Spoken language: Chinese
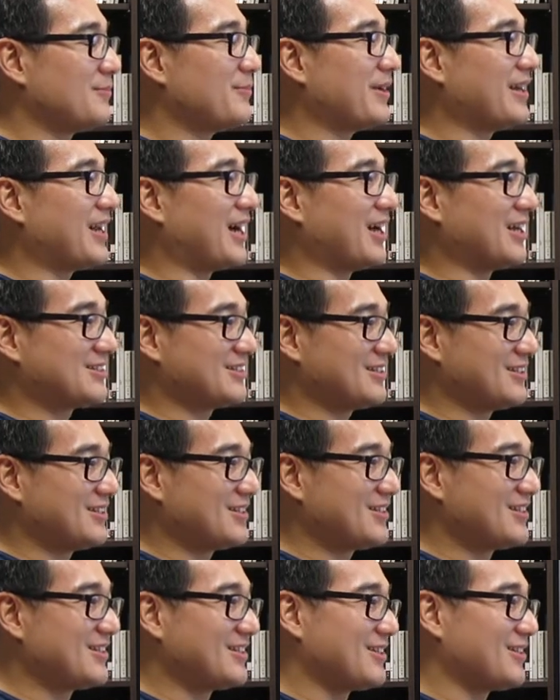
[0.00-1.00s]
这一个头
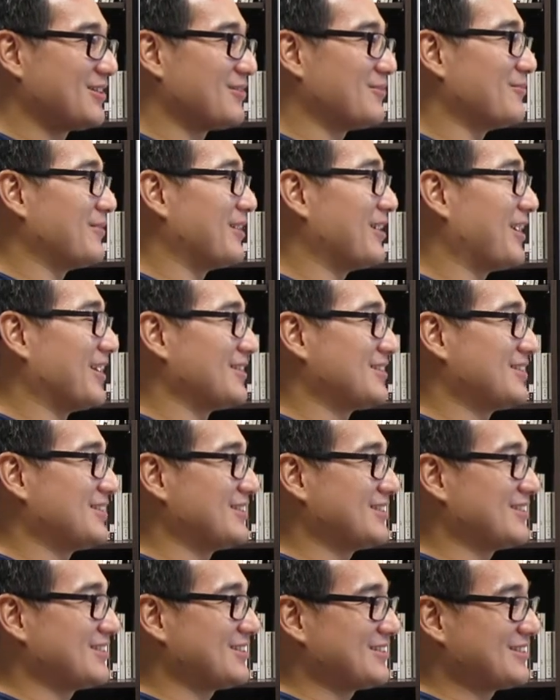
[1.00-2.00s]
两个大，就是很容
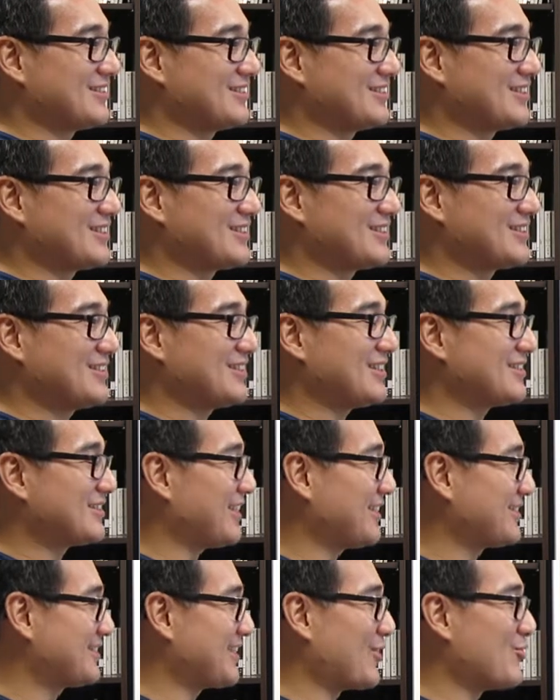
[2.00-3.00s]
易冒雷。现现
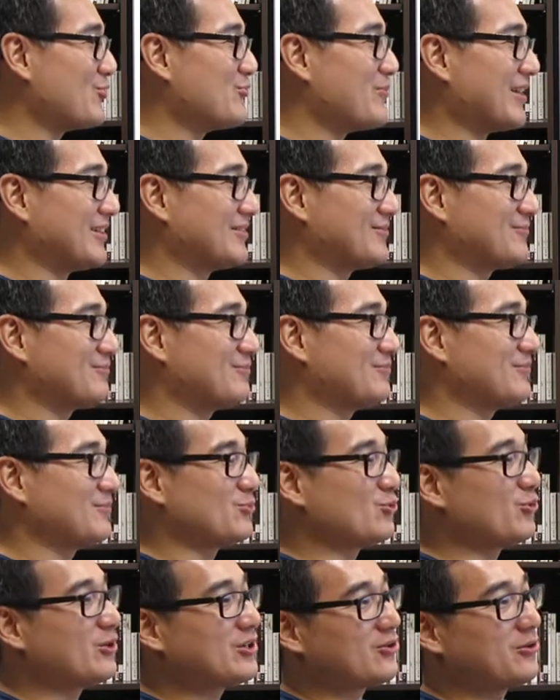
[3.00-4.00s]
在在湖北
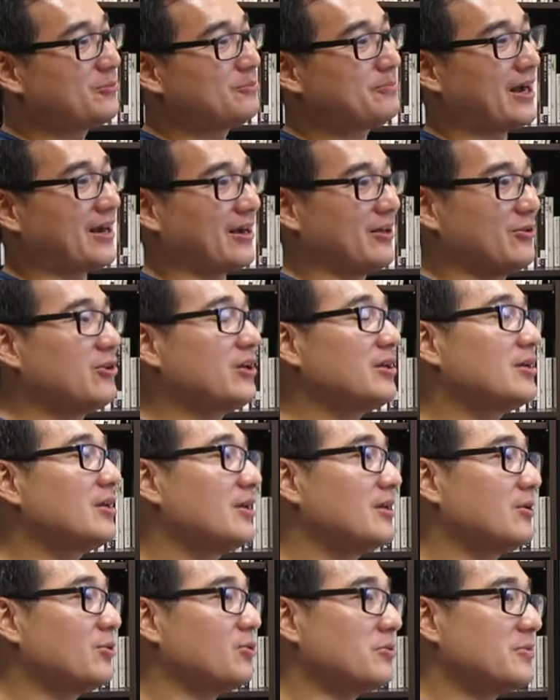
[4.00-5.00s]
不会空挡，因为
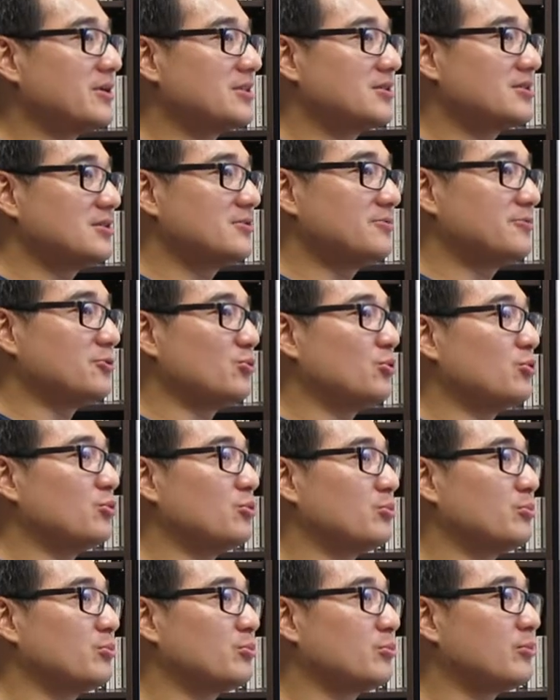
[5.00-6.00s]
我们师傅
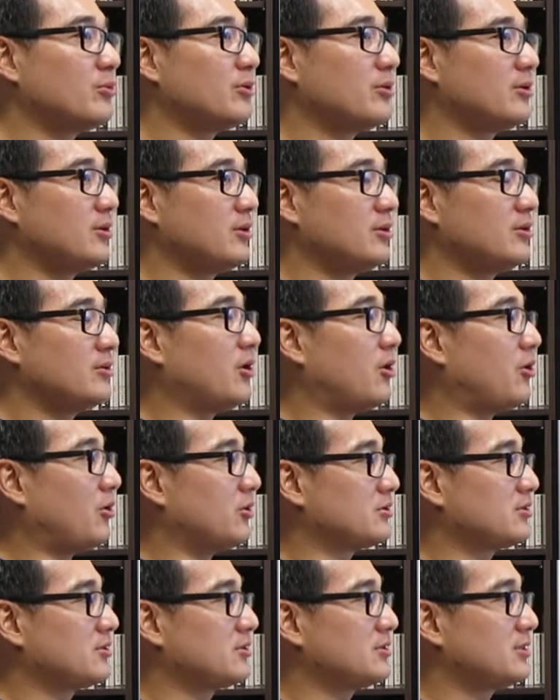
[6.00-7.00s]

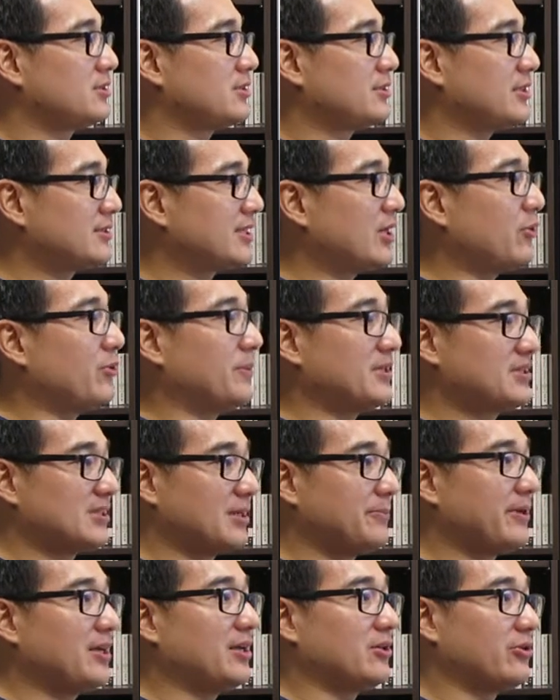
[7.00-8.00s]
哦跟在我们
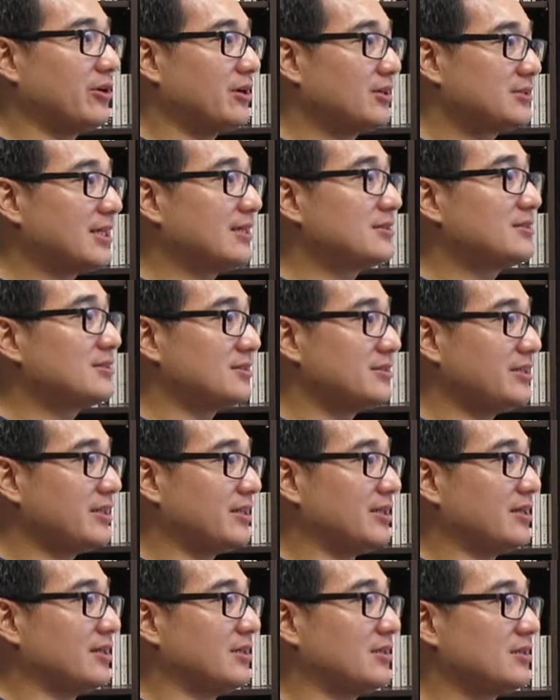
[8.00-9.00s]
身边也都二三十年
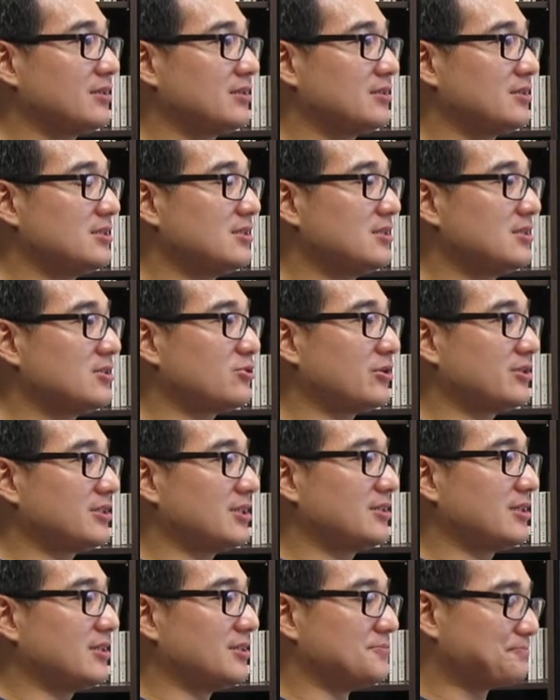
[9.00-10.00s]
了。哦、其实说
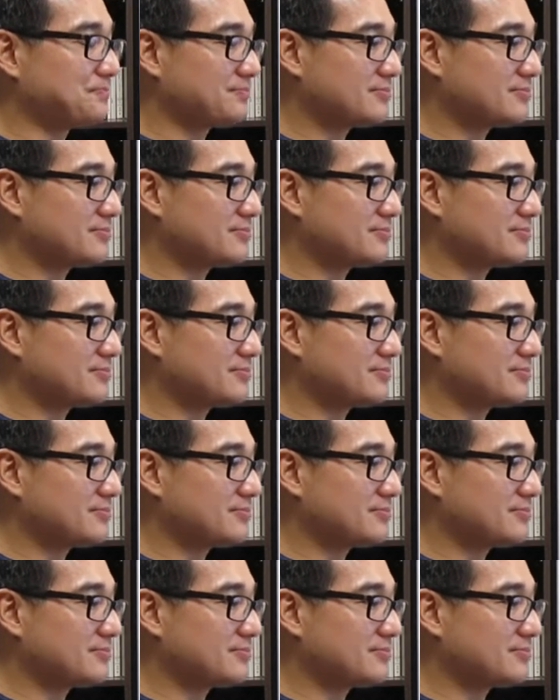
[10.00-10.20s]
真的，